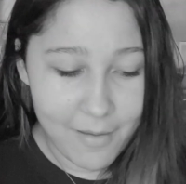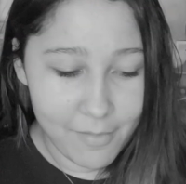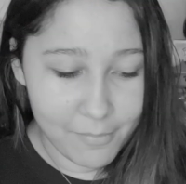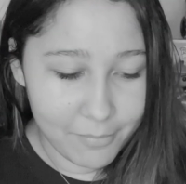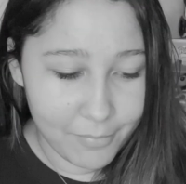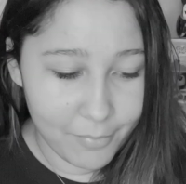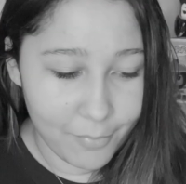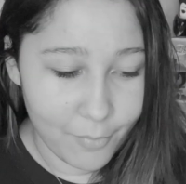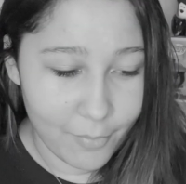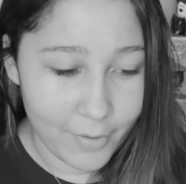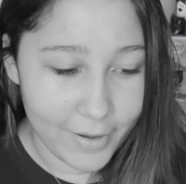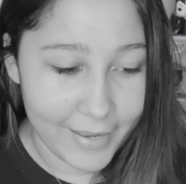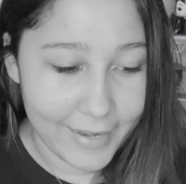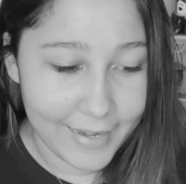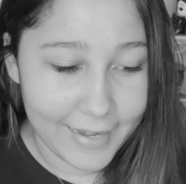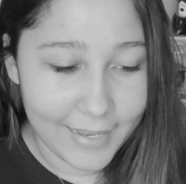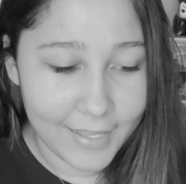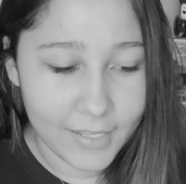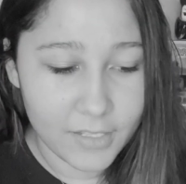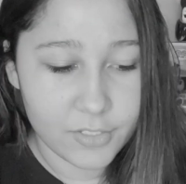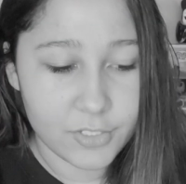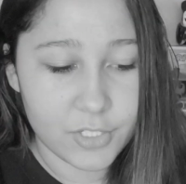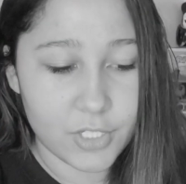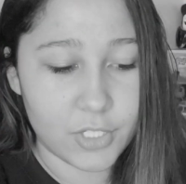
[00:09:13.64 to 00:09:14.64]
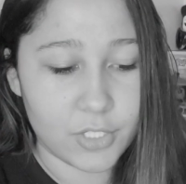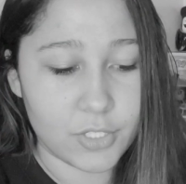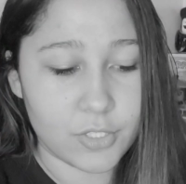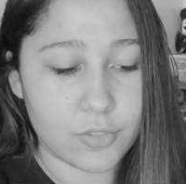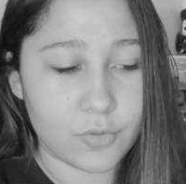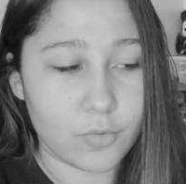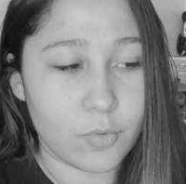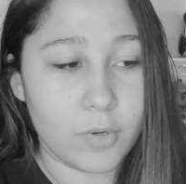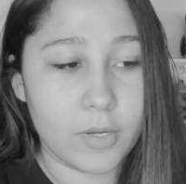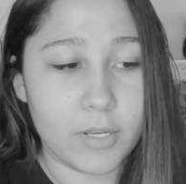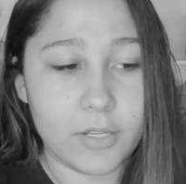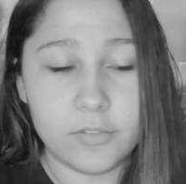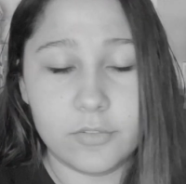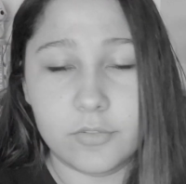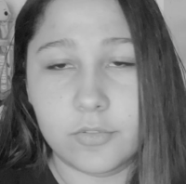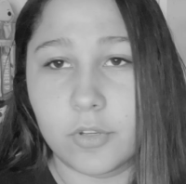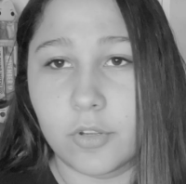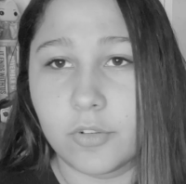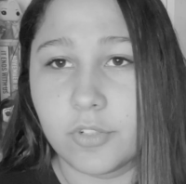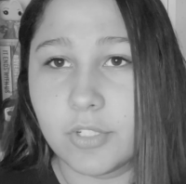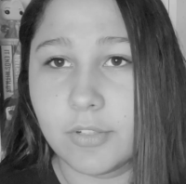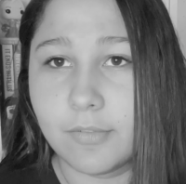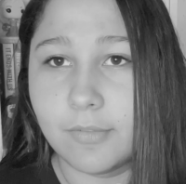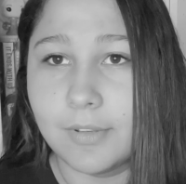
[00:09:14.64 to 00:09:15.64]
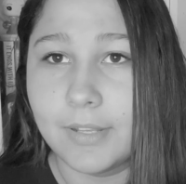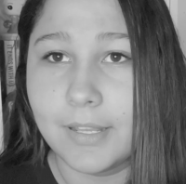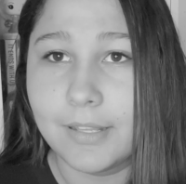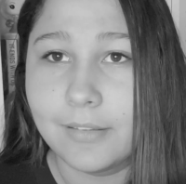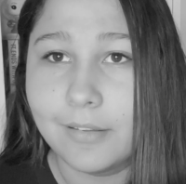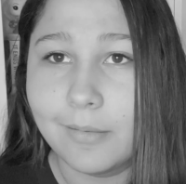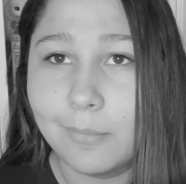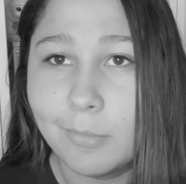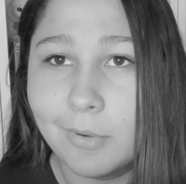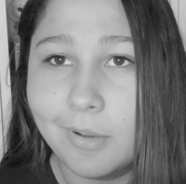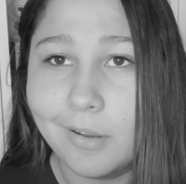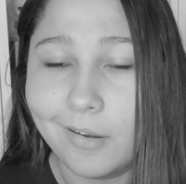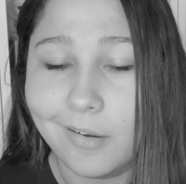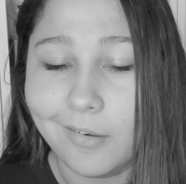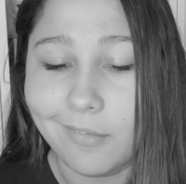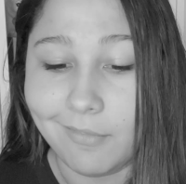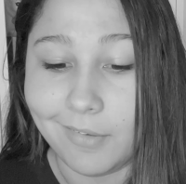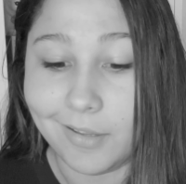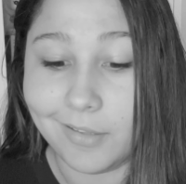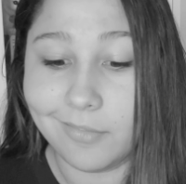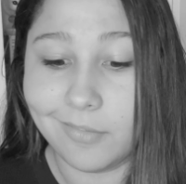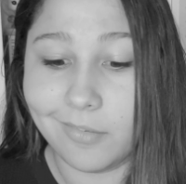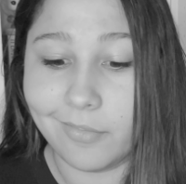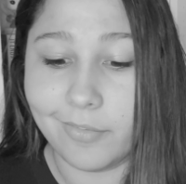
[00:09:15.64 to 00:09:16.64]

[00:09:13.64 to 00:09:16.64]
abuela, gente, o ranço que eu tive dessa mulher nesse